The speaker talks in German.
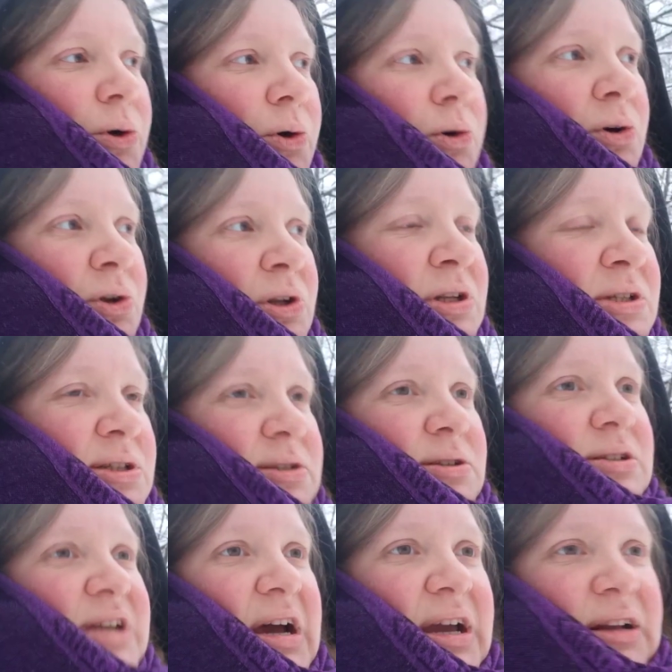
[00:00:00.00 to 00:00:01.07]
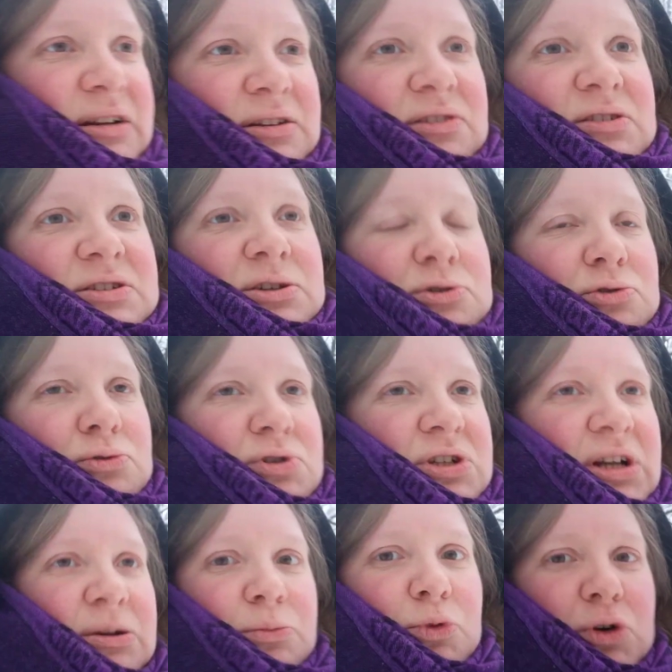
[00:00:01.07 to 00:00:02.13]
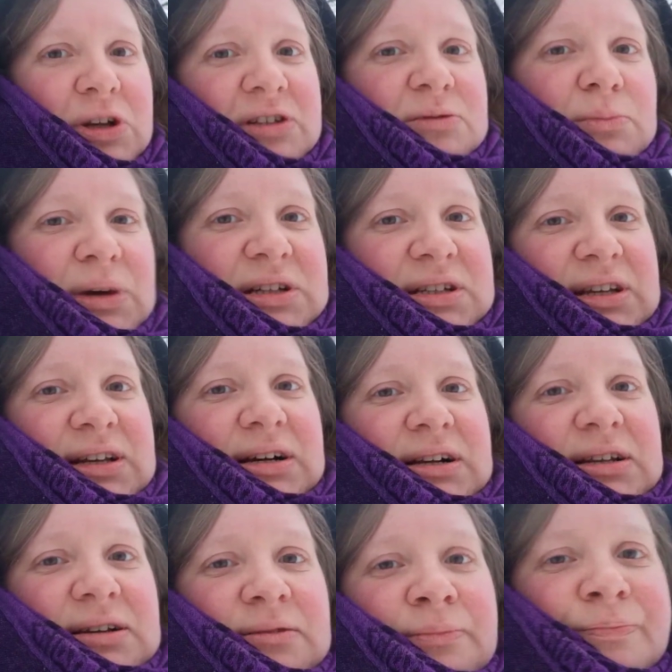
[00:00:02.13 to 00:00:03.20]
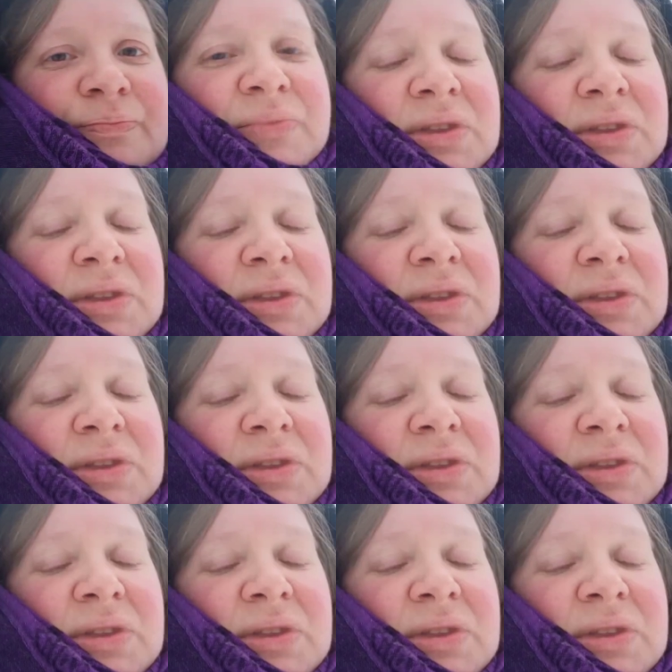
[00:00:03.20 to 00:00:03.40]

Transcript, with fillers: Und da eignen sich natürlich alle möglichen Materialien.